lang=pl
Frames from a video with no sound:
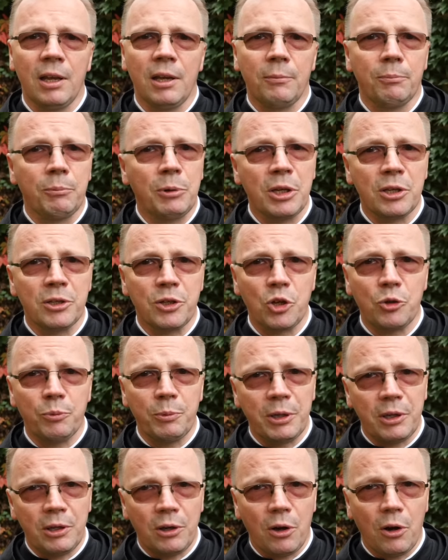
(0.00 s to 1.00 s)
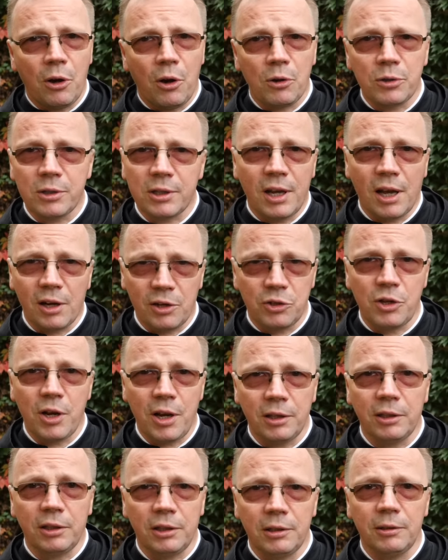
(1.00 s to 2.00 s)
My jesteśmy
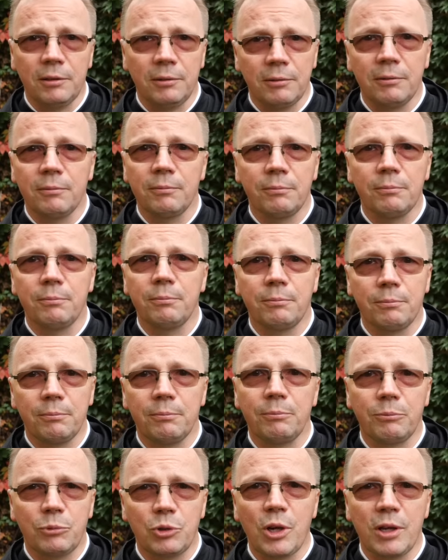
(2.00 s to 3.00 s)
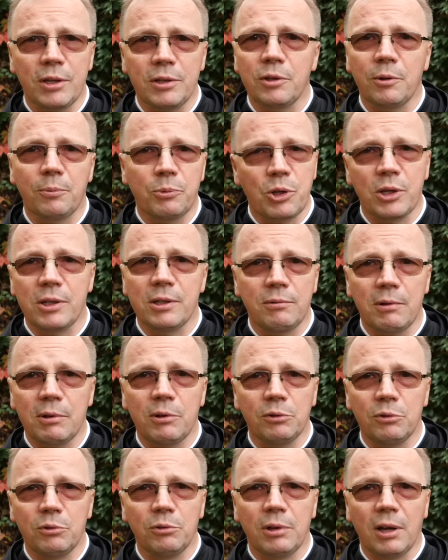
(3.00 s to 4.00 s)
oskarżeni często przez
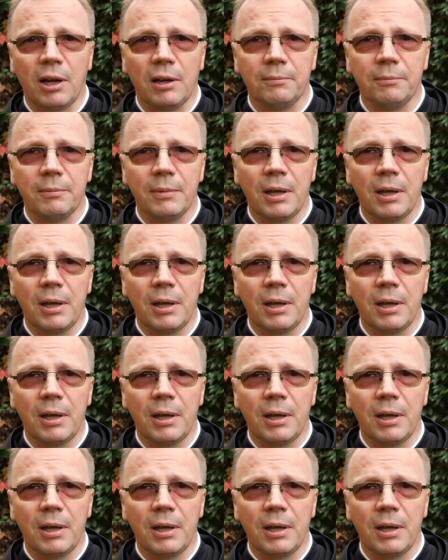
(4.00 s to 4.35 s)
złego ducha,